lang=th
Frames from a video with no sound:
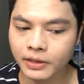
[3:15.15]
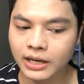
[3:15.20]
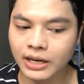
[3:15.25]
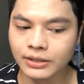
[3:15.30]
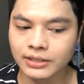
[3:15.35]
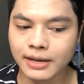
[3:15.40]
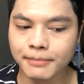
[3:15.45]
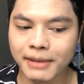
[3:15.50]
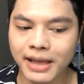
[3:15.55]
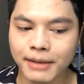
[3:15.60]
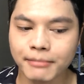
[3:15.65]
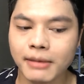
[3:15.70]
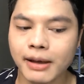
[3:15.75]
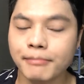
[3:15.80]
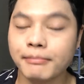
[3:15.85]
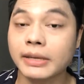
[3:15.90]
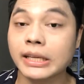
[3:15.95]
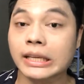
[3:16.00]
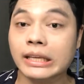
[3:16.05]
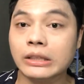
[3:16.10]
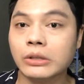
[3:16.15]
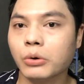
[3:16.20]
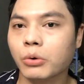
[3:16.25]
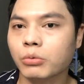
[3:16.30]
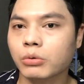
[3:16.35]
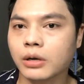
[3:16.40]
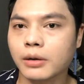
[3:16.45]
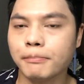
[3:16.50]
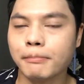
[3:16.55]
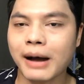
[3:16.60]
เขาจะแบ่งแบบนี้ถู
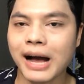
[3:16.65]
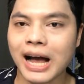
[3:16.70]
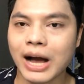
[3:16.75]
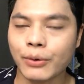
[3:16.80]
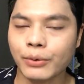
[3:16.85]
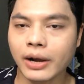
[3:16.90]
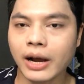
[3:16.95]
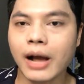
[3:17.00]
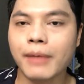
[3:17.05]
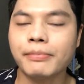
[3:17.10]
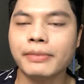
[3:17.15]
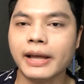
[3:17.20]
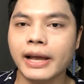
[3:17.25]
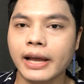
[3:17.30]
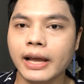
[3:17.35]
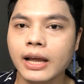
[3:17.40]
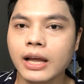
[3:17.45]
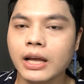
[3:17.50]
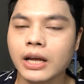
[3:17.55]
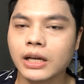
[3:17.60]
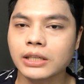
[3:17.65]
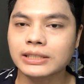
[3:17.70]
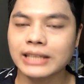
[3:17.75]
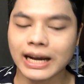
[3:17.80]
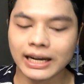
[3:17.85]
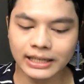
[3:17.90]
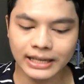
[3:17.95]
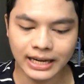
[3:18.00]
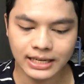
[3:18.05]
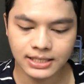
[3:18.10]
กหรือเปล่านะครับ แต่
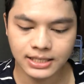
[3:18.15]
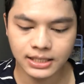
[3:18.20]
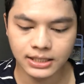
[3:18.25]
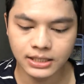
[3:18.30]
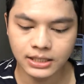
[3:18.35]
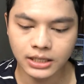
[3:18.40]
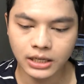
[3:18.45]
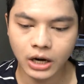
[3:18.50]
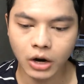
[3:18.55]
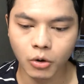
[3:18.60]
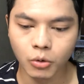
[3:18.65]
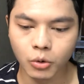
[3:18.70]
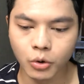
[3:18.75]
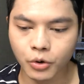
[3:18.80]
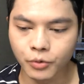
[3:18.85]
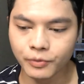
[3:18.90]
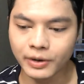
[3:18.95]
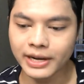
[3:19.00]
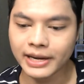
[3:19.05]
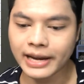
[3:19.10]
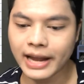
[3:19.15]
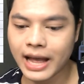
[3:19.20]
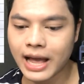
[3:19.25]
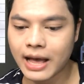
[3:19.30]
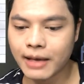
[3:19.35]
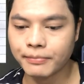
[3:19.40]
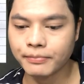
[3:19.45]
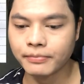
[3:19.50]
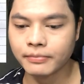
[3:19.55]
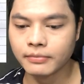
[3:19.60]
จากหนังสือของคนเวียดนา
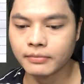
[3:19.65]
ม